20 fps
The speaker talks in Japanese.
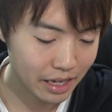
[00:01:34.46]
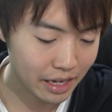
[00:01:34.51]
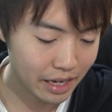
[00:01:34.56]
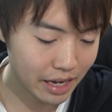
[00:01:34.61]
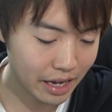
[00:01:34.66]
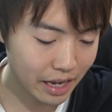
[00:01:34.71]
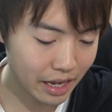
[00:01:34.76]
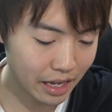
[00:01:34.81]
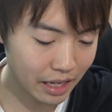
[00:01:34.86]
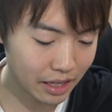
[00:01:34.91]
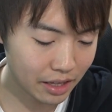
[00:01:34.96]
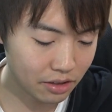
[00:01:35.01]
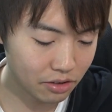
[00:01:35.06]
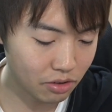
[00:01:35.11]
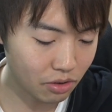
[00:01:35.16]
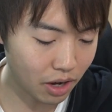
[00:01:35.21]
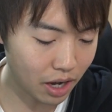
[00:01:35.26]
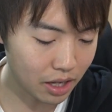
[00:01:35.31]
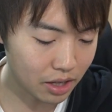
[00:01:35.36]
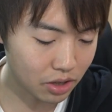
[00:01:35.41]

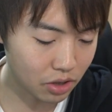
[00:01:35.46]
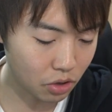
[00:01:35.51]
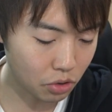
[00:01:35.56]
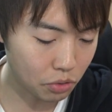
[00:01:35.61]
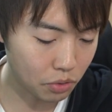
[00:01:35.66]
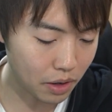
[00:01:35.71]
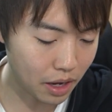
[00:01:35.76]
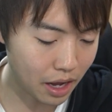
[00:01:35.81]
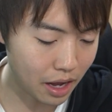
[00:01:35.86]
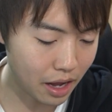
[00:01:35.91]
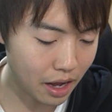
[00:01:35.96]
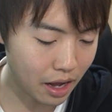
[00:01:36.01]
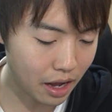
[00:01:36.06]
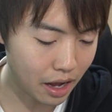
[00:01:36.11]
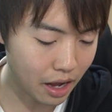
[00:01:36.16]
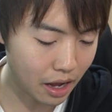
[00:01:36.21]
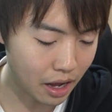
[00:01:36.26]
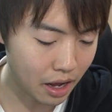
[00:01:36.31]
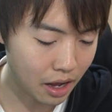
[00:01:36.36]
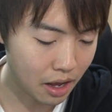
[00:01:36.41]
えー、っと、あと
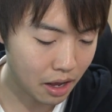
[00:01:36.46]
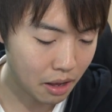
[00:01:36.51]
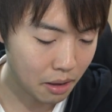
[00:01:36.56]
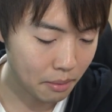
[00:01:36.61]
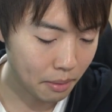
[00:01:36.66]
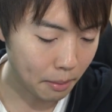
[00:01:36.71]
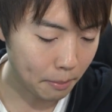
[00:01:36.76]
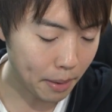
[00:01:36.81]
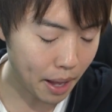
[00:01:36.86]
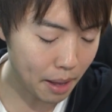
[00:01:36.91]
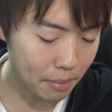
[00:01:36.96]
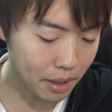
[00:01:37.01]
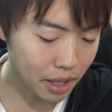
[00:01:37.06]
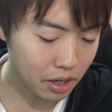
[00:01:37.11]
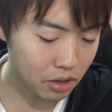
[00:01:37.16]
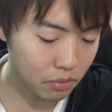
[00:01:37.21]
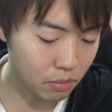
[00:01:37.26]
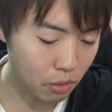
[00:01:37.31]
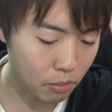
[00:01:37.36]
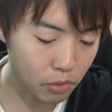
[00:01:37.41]
は、
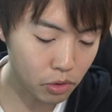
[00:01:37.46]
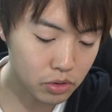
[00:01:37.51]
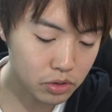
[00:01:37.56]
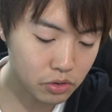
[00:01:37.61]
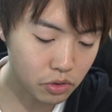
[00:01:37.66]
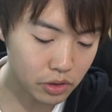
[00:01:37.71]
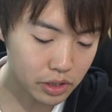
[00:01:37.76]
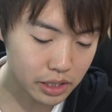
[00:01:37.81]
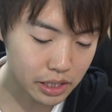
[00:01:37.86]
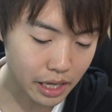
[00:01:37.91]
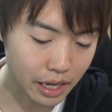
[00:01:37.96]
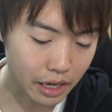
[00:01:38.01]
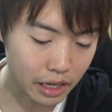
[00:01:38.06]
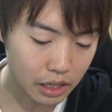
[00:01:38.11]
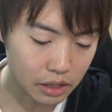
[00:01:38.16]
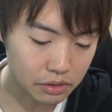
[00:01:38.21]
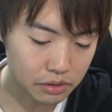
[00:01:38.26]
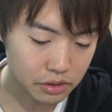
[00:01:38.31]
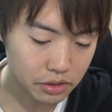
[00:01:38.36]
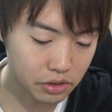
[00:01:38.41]
バベルももう少し
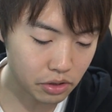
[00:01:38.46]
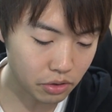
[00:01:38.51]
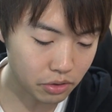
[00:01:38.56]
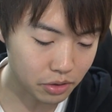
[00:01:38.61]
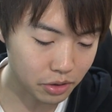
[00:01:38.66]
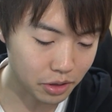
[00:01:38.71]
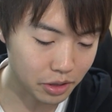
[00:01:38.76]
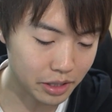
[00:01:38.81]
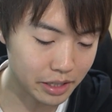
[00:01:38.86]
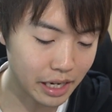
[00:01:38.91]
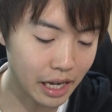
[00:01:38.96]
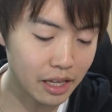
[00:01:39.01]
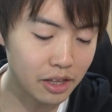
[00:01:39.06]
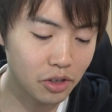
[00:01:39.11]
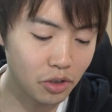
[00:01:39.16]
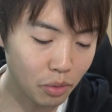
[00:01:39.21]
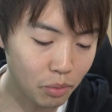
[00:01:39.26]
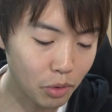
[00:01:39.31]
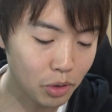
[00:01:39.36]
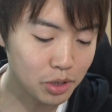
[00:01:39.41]
で運極、やっ
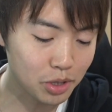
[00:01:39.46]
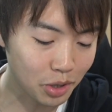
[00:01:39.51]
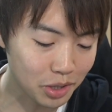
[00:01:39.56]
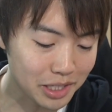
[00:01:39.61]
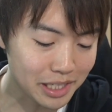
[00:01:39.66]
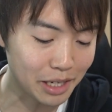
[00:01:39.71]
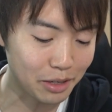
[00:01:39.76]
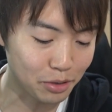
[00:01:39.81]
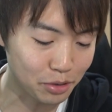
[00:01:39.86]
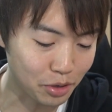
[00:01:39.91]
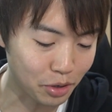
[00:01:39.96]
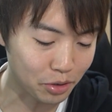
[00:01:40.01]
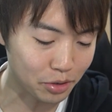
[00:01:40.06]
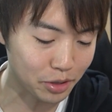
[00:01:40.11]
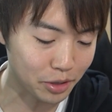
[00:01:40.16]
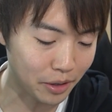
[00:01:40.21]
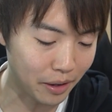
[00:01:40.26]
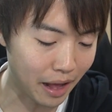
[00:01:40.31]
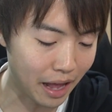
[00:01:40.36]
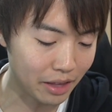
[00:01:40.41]
ともう少しで運
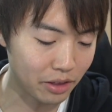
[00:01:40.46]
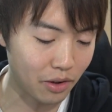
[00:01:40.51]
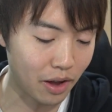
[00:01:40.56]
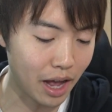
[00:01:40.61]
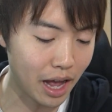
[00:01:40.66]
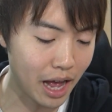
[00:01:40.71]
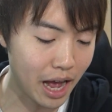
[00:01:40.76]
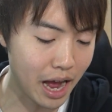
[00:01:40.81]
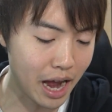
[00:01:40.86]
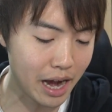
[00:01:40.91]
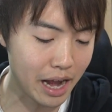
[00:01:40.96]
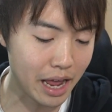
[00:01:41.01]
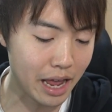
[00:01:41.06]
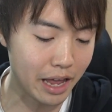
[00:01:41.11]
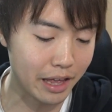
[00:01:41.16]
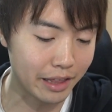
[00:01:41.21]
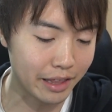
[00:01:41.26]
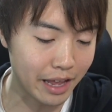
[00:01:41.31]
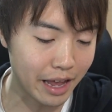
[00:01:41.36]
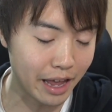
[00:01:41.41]
極、あと
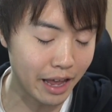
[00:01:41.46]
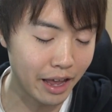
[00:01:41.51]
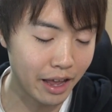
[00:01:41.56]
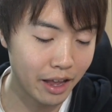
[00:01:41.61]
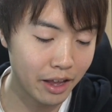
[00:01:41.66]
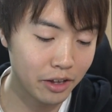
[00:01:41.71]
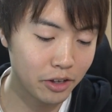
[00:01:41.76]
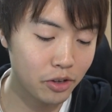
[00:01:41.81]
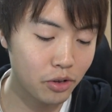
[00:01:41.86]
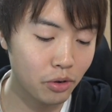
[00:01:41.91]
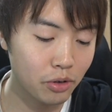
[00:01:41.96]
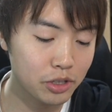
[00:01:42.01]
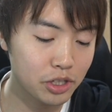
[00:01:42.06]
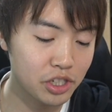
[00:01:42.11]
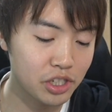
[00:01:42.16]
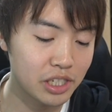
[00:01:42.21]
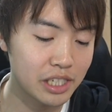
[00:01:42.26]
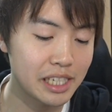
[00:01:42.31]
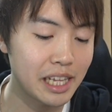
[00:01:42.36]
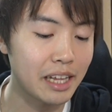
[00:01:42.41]
ハーレーね、今日
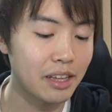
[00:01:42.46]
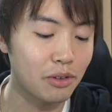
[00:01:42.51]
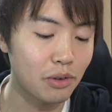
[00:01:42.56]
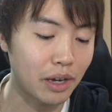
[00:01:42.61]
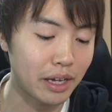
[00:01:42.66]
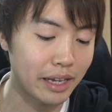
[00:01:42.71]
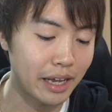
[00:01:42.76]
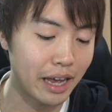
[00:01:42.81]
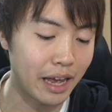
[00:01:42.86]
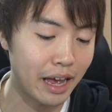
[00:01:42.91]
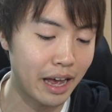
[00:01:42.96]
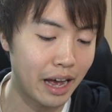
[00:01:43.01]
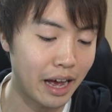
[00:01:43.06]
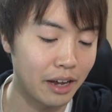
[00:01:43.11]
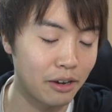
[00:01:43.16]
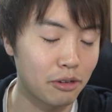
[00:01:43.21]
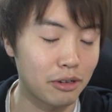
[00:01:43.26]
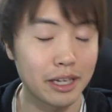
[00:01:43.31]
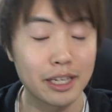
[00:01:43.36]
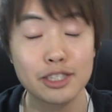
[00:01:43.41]
中になんとかね、
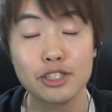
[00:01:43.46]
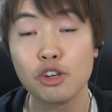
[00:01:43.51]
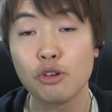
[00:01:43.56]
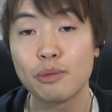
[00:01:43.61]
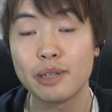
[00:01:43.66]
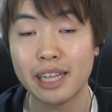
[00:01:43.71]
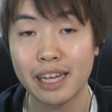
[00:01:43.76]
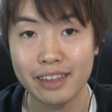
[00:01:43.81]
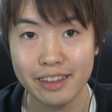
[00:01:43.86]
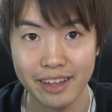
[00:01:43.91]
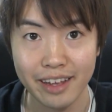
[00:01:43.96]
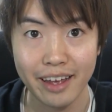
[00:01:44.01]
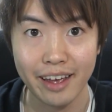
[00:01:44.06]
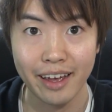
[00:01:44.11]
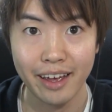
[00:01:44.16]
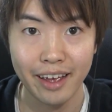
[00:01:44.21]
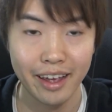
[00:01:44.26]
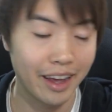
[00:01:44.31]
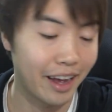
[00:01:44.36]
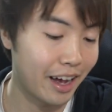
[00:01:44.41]
あの、月曜日なん
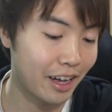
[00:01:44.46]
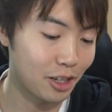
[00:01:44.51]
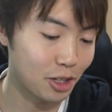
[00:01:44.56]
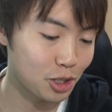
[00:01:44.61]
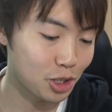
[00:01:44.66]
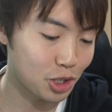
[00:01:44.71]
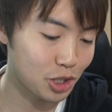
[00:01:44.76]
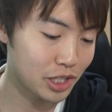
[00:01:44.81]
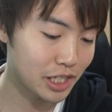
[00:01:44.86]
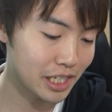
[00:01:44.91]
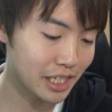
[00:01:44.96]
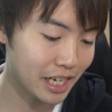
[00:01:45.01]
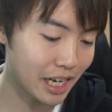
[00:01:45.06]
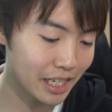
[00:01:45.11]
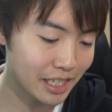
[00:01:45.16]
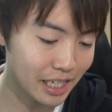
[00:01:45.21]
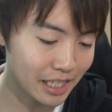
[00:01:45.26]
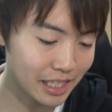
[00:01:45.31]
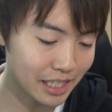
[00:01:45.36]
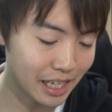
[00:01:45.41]
で、あの、重心
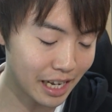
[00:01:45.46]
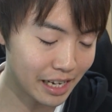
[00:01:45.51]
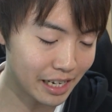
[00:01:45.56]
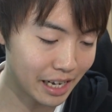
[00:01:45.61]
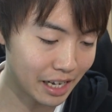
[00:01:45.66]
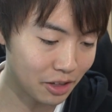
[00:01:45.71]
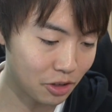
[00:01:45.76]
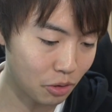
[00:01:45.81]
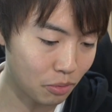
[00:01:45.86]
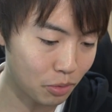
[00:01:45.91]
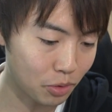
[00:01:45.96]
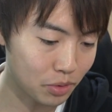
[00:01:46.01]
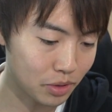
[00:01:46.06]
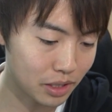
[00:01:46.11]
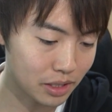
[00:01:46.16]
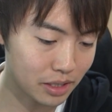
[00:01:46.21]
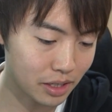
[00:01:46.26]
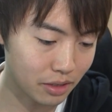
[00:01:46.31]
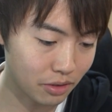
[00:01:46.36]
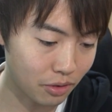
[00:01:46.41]
化させたいなと思うん
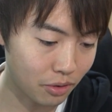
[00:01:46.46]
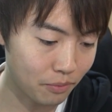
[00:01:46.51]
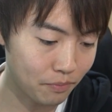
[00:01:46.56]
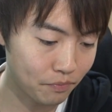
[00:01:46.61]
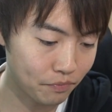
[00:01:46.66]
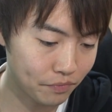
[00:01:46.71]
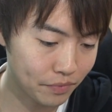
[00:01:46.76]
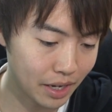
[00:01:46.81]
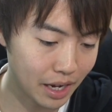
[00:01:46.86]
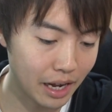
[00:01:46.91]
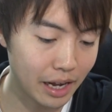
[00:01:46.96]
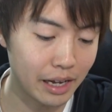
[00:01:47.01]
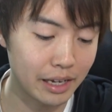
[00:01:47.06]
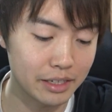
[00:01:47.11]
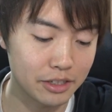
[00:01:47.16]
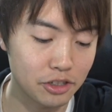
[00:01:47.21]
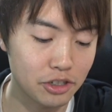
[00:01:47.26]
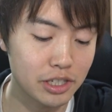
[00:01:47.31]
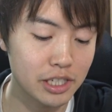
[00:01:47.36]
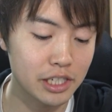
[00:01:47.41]
ですけど、はい、
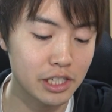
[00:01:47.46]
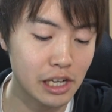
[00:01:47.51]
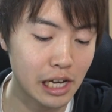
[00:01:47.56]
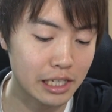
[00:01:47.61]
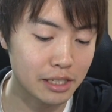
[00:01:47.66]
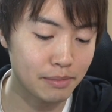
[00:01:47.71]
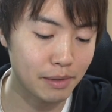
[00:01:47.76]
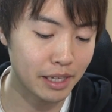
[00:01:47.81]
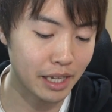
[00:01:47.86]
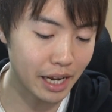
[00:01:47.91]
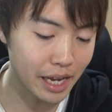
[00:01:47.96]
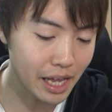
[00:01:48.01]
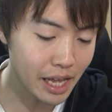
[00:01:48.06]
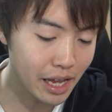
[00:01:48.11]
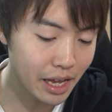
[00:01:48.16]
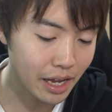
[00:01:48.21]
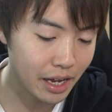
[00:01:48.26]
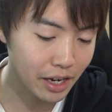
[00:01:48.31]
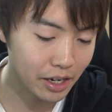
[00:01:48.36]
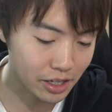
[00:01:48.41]
重心理集めてね。
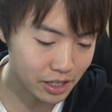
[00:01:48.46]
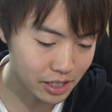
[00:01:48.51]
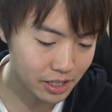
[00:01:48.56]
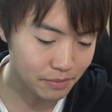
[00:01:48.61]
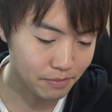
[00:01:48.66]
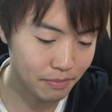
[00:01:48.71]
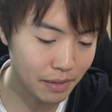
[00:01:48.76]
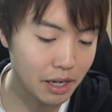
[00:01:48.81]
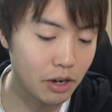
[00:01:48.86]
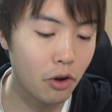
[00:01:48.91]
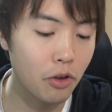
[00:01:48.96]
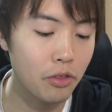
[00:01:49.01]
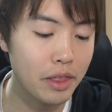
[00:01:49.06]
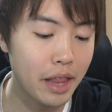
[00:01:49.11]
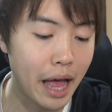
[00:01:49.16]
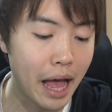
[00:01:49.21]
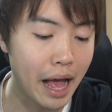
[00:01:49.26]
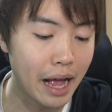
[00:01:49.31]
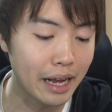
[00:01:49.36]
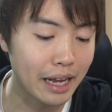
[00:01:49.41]
うん。まあ、こん
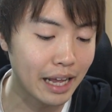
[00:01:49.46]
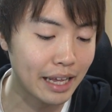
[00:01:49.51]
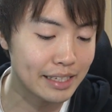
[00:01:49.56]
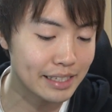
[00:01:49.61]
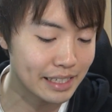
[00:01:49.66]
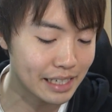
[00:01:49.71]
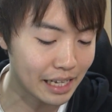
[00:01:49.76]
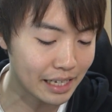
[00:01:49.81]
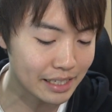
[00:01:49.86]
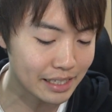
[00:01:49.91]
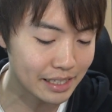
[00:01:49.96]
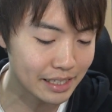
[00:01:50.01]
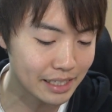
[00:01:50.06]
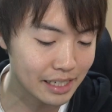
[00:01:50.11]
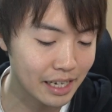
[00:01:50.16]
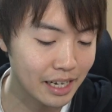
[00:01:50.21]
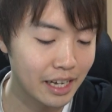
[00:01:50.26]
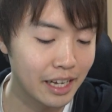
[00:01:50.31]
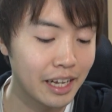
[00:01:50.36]
な感じです。